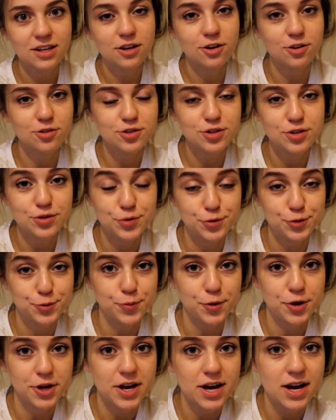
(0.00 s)
Rodzice już
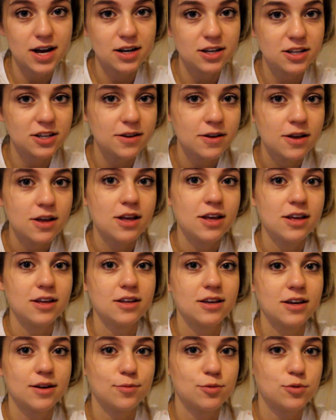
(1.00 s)
pojechali,
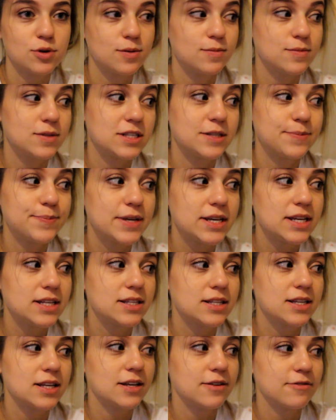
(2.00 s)
ja byłam z
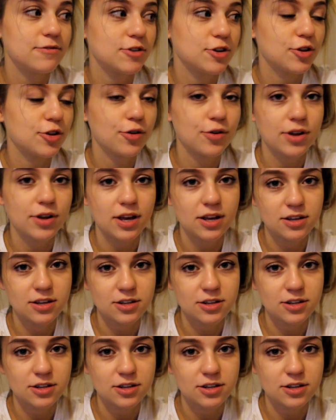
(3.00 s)
pieskiem, Wiktoria